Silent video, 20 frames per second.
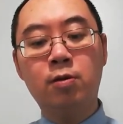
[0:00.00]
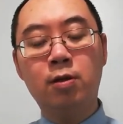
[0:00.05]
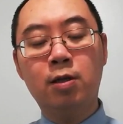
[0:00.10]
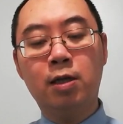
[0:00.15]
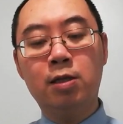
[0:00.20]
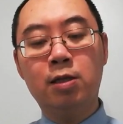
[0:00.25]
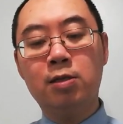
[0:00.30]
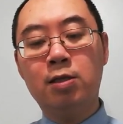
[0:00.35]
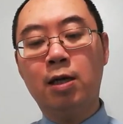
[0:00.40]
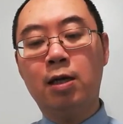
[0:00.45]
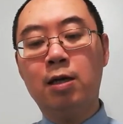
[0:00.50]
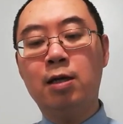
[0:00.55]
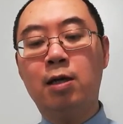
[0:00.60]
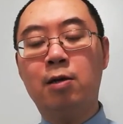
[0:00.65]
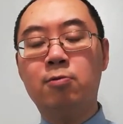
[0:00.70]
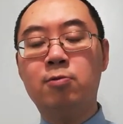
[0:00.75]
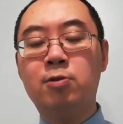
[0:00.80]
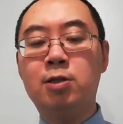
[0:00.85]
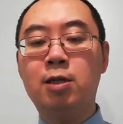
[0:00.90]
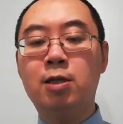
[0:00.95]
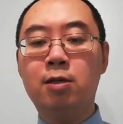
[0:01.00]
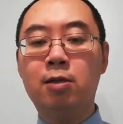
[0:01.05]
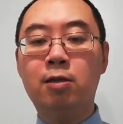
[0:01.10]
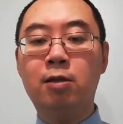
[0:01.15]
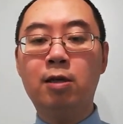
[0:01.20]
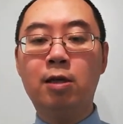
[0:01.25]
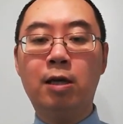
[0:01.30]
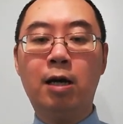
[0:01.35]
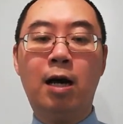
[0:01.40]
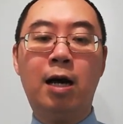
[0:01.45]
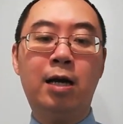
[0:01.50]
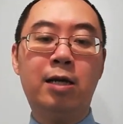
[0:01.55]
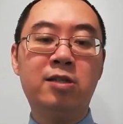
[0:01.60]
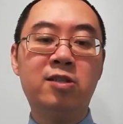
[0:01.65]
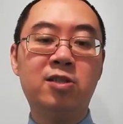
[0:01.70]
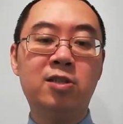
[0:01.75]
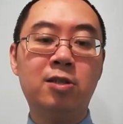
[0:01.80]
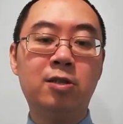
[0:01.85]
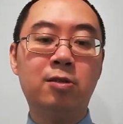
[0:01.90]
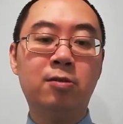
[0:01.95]
更加要坚定爱
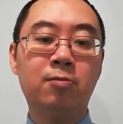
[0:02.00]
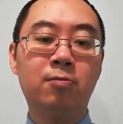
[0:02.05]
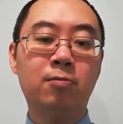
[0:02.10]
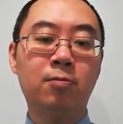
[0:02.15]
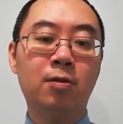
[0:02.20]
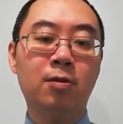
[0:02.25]
心，